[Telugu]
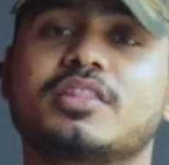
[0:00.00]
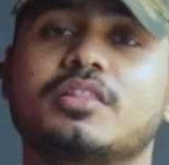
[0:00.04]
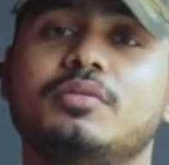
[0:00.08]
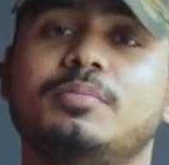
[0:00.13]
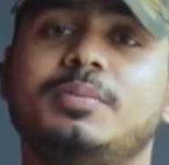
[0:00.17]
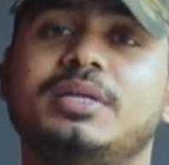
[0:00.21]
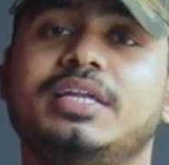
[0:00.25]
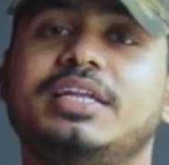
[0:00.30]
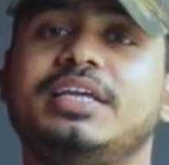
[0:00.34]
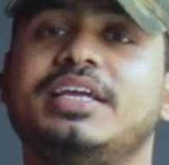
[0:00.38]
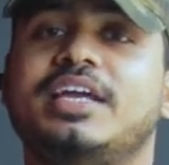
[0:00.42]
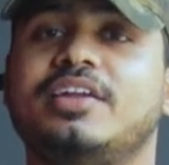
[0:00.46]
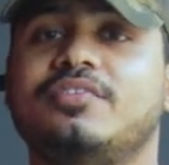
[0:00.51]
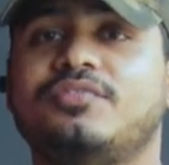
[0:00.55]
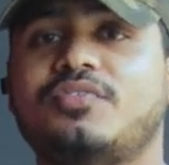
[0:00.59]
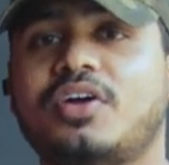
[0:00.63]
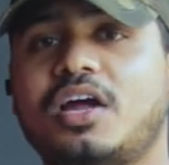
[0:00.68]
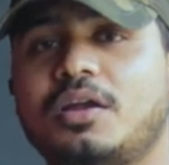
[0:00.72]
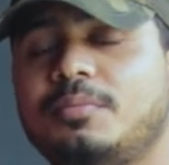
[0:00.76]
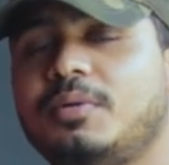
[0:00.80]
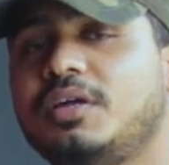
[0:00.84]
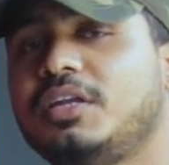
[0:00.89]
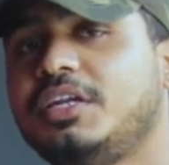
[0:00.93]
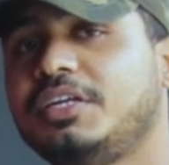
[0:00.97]
మజిల్ బిల్డింగ్ అండ్
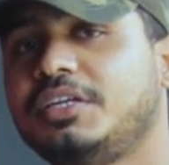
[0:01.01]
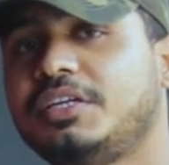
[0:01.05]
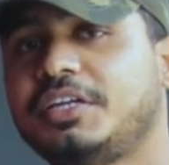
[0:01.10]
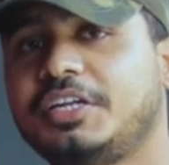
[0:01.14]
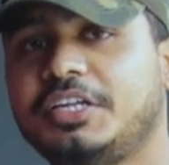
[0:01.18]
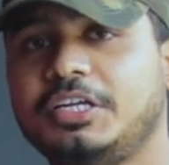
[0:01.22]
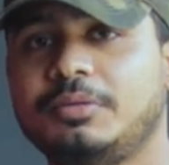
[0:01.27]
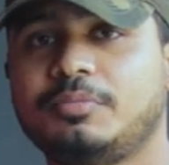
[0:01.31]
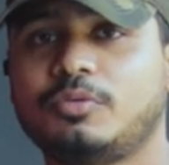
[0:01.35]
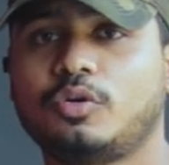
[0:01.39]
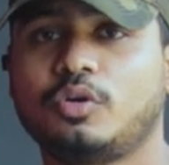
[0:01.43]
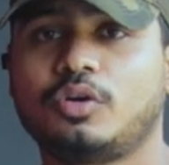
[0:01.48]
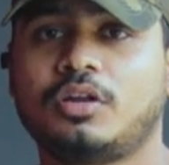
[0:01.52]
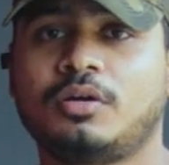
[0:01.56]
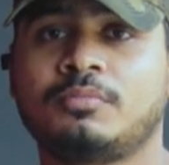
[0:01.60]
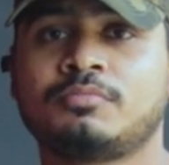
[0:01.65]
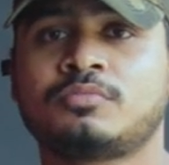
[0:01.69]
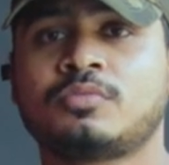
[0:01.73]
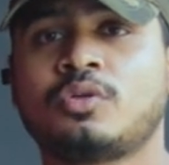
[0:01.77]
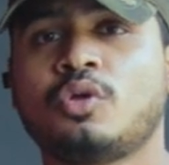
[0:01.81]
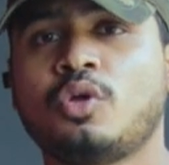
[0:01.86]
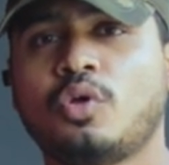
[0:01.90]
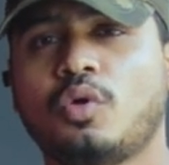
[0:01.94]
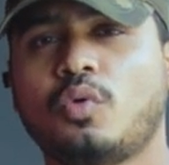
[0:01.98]
ఫ్యాట్ బర్నింగ్ ట్రైనింగ్
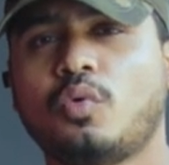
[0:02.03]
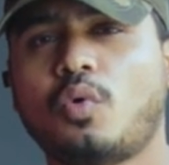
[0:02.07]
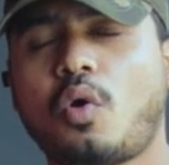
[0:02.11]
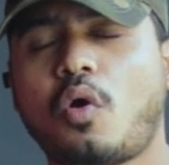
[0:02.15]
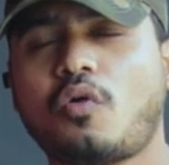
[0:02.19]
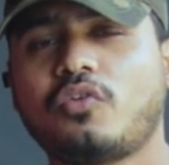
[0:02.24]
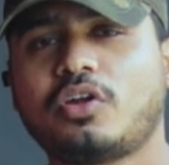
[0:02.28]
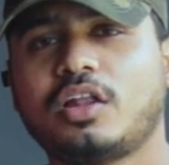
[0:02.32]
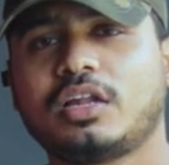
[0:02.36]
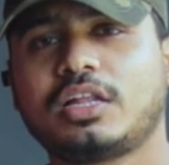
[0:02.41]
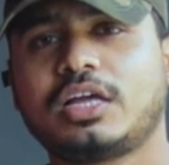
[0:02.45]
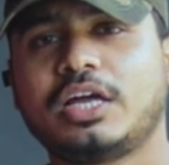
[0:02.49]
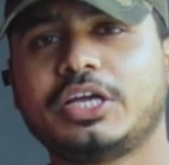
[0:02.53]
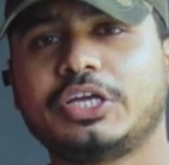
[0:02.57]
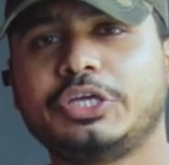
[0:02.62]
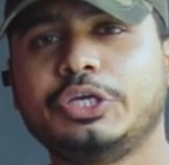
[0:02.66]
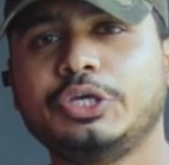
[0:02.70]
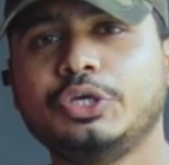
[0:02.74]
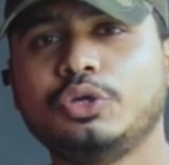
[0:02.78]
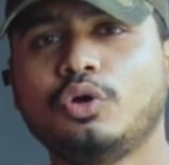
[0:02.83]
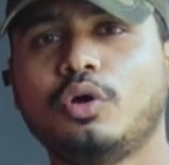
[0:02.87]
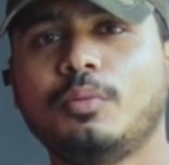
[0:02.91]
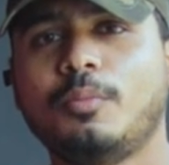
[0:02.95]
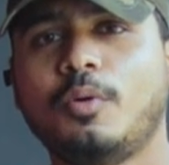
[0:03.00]
ప్రోగ్రామ్ ఓవరాల్గా
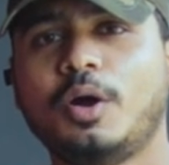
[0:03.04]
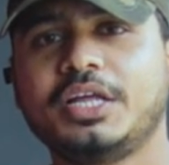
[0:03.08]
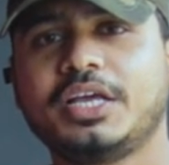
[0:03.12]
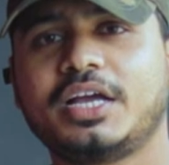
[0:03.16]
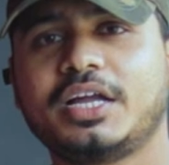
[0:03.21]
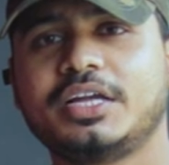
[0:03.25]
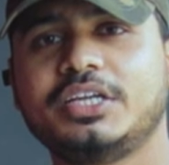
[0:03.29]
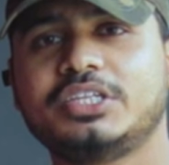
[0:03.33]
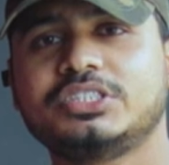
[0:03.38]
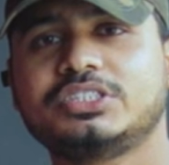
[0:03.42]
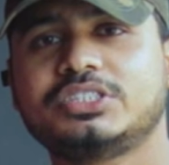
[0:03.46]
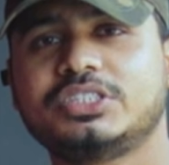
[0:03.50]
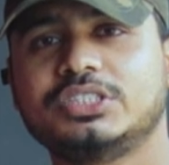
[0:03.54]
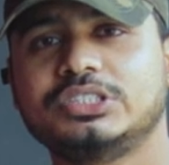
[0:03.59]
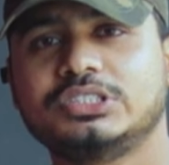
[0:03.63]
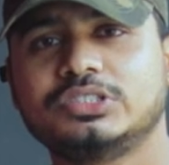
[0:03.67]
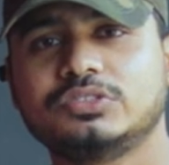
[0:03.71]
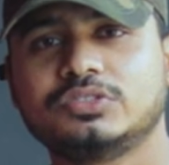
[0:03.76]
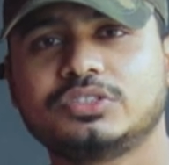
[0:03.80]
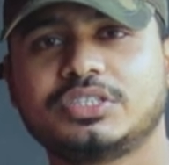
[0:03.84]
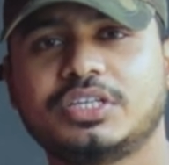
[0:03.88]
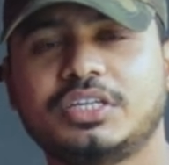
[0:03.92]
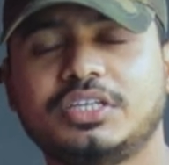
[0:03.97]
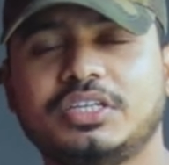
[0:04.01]
హీరో బాడీ కండిషన్
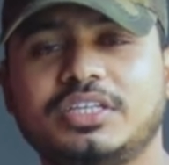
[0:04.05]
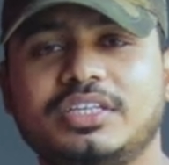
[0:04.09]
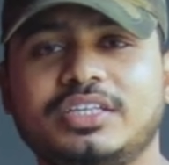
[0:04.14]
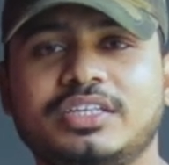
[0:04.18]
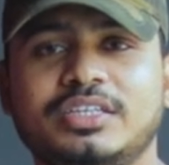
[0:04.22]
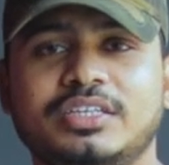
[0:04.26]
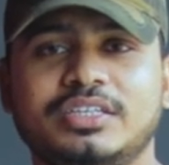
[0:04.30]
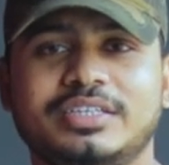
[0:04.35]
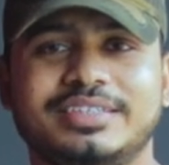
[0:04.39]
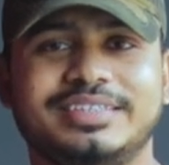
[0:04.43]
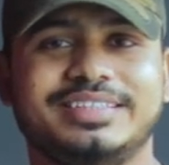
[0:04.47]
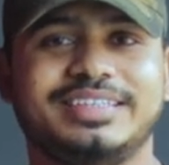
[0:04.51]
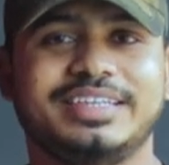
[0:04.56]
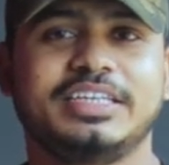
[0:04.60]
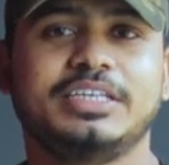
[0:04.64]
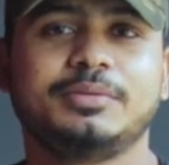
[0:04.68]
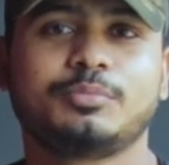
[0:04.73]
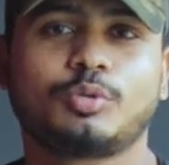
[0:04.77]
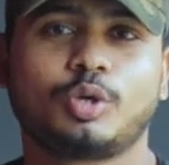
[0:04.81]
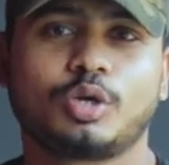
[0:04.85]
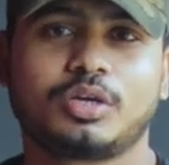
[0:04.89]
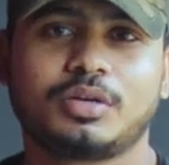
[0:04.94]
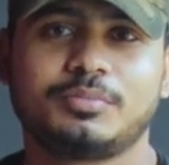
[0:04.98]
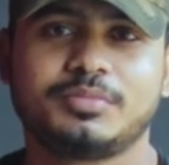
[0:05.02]
అచీవ్ చేయడానికి ఈ
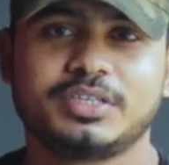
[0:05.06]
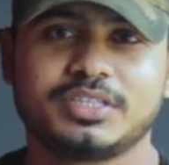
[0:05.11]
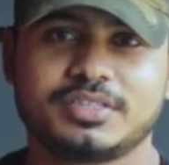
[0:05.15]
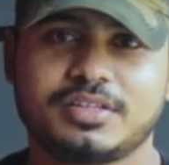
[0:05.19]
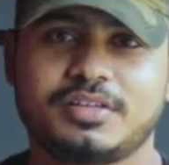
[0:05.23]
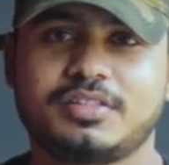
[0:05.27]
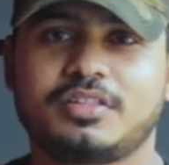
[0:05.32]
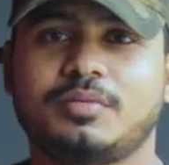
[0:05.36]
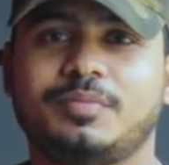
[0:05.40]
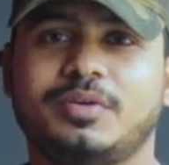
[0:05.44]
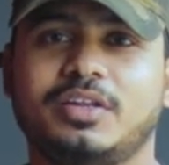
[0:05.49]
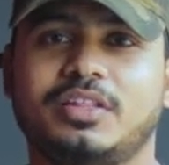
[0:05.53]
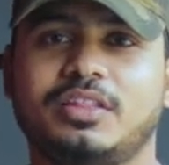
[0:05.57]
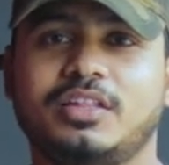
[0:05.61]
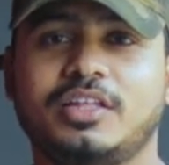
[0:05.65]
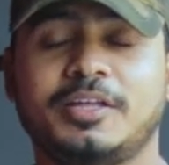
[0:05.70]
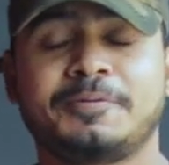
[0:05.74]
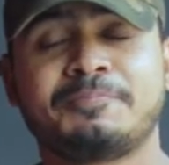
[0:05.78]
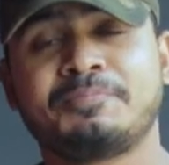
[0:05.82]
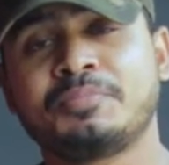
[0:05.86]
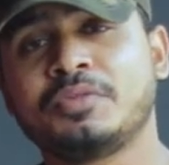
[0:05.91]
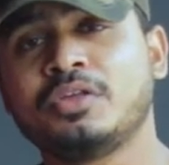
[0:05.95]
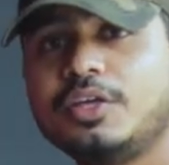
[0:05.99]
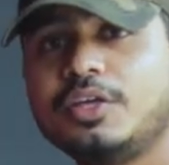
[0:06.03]
ట్రైనింగ్ ప్రోగ్రామ్ డిజైన్ చేయబడింది
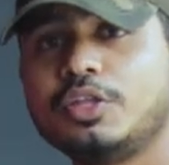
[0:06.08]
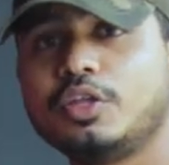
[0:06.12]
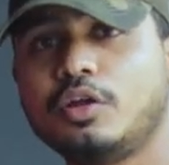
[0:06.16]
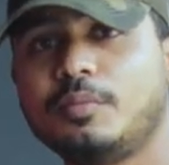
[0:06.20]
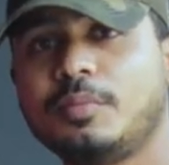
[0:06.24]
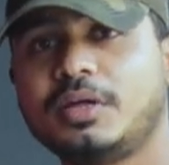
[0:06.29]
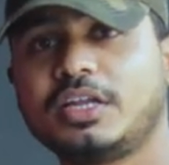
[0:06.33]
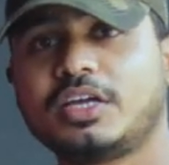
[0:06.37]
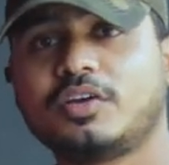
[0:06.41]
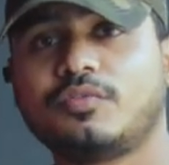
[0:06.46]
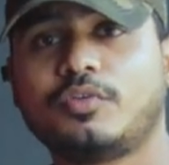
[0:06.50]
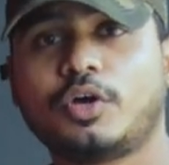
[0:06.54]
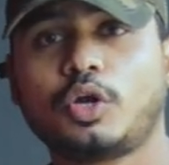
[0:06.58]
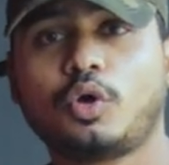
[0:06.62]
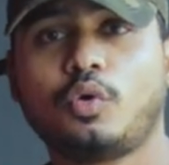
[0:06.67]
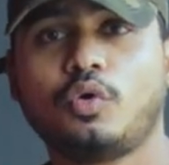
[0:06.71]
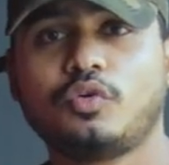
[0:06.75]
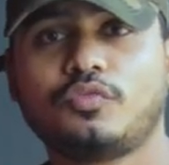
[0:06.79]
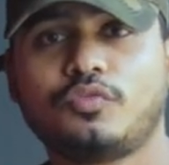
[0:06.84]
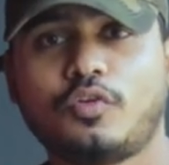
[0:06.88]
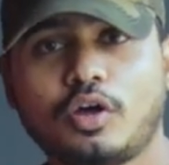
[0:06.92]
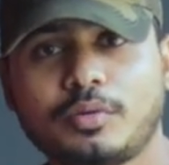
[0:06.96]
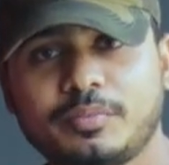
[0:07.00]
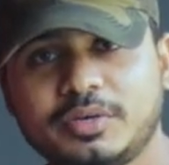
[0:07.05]
ఇందులో మనకి
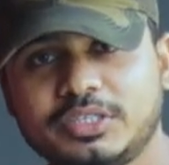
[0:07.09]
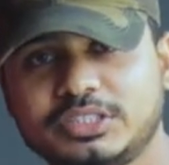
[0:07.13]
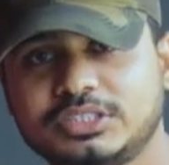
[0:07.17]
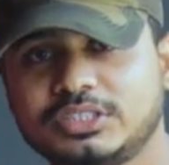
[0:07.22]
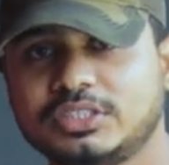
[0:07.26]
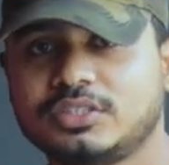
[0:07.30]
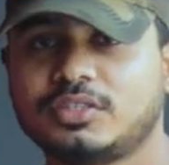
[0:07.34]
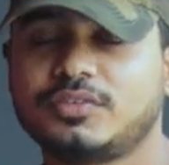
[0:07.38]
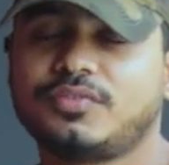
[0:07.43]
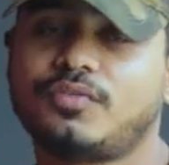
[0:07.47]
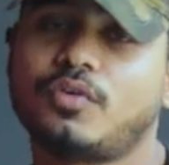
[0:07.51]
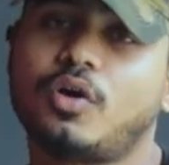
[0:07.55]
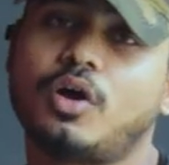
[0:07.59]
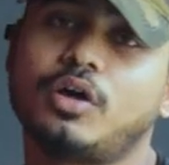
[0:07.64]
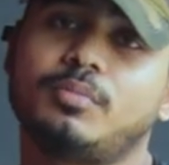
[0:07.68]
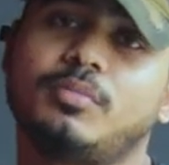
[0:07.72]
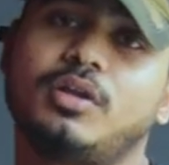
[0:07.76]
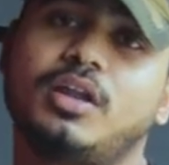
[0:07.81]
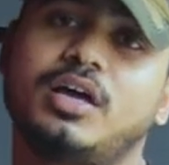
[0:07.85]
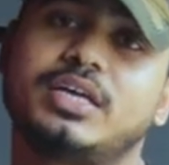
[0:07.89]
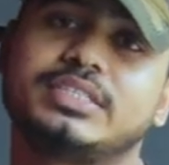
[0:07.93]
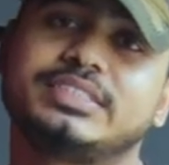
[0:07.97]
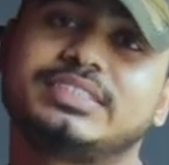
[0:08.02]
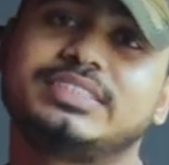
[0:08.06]
వర్కౌట్ ఫార్మేషన్స్
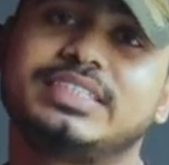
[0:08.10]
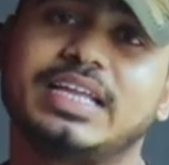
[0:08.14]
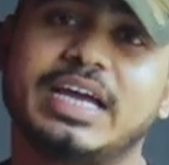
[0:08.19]
ఫార్ములాస్